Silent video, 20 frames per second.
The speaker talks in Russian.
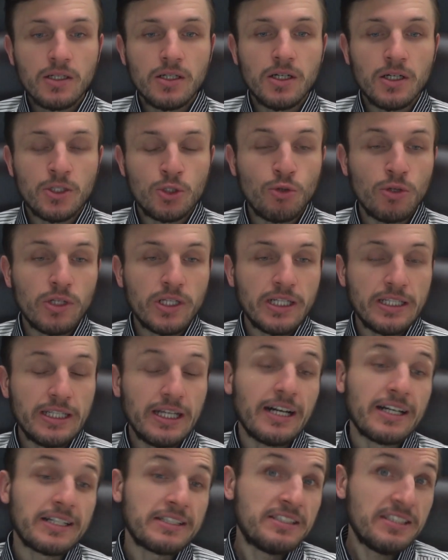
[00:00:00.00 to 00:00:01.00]
а, только
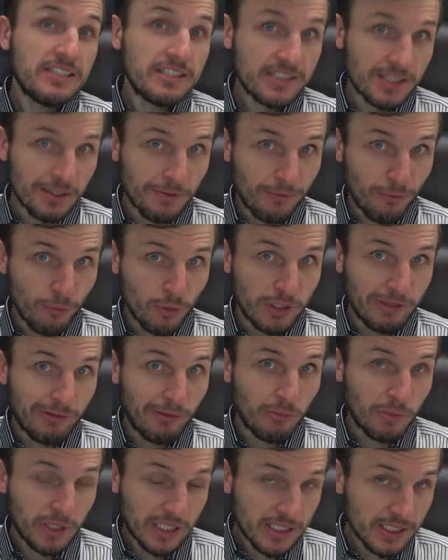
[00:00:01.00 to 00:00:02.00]
на российском
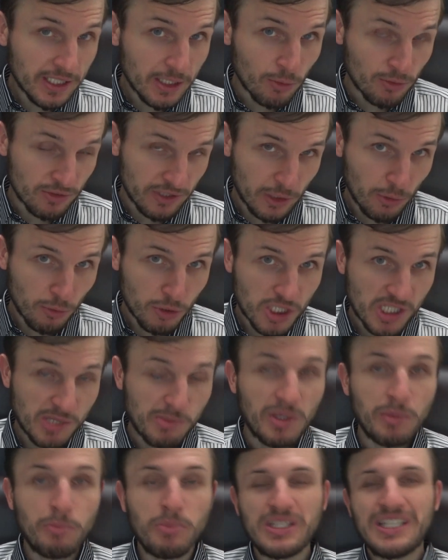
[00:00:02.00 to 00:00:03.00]
фондовом рынке, он заточен
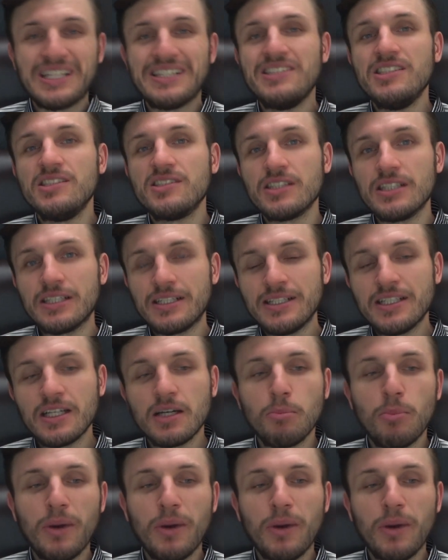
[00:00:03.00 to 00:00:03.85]
именно под российский рынок,